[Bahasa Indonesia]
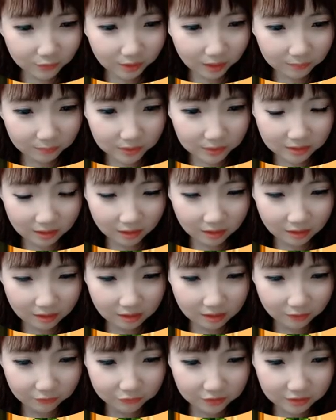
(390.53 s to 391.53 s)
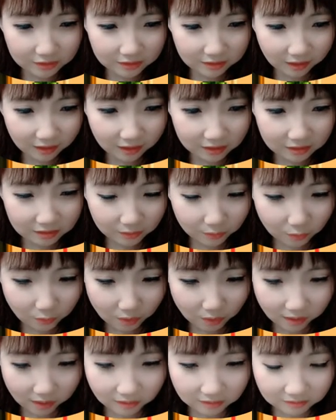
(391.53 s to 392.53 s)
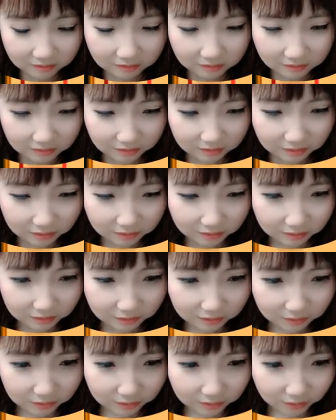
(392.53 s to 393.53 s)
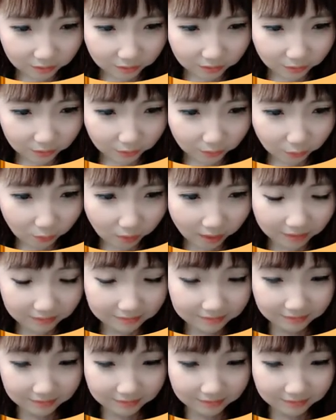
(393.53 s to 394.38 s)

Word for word: bisa crafting guys wall ini wall set